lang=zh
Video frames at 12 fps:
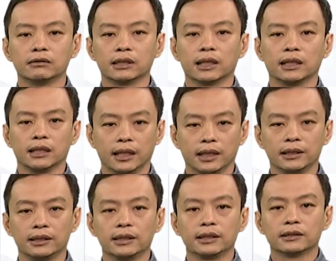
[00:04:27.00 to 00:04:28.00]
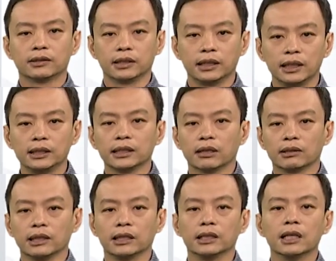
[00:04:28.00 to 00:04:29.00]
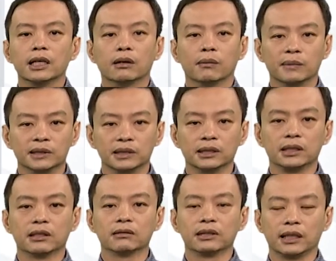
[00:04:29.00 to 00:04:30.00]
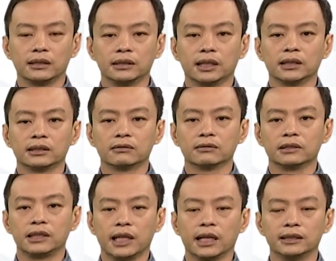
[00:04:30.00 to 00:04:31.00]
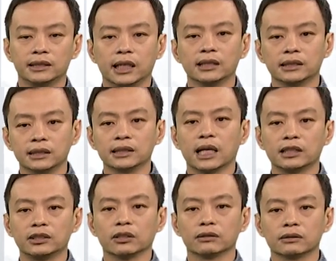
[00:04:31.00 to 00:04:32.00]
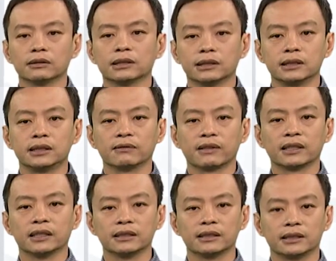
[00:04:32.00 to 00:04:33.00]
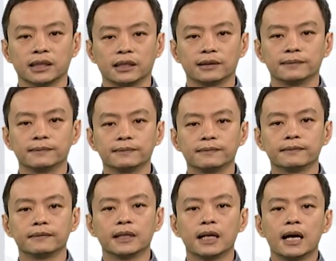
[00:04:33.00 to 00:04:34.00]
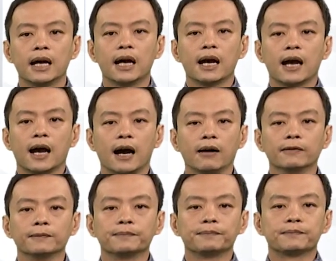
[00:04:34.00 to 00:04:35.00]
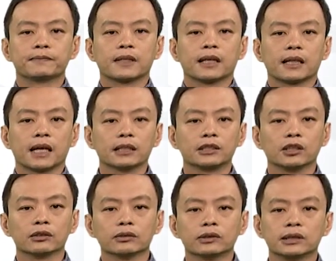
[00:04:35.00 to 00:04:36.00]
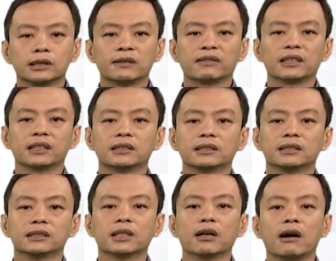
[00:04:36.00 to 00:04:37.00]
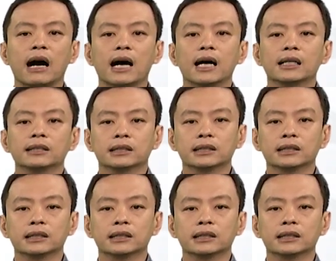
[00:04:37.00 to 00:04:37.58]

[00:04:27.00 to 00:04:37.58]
五等于零。所以第一小题，我们是利用点斜数、点斜式来求出直线方程式的。好，那求出直线方程式之后啊，其